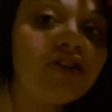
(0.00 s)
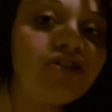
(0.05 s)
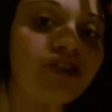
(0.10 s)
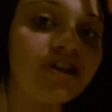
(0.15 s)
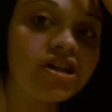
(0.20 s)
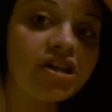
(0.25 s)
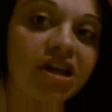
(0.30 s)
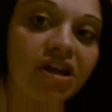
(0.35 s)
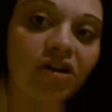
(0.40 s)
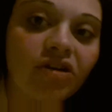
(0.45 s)

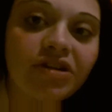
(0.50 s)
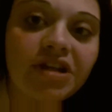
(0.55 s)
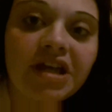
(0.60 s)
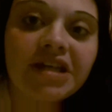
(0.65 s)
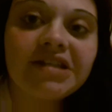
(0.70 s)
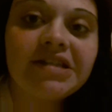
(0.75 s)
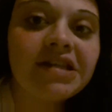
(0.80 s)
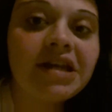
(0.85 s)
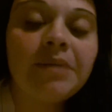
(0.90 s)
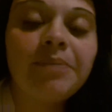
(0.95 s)
cercherò di
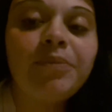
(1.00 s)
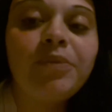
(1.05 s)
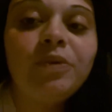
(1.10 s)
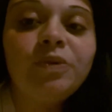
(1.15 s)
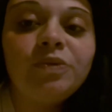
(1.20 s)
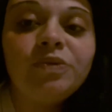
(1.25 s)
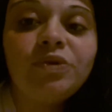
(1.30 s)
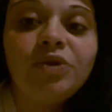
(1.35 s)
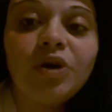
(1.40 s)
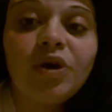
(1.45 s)
essere
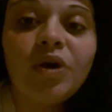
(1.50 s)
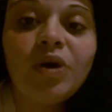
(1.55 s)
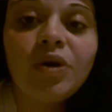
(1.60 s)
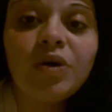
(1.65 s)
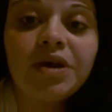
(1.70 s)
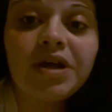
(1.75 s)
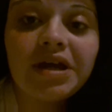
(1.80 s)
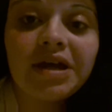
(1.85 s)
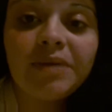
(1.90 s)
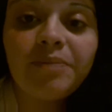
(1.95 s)
appunto
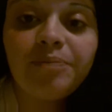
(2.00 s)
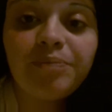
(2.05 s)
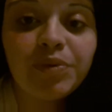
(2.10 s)
eh,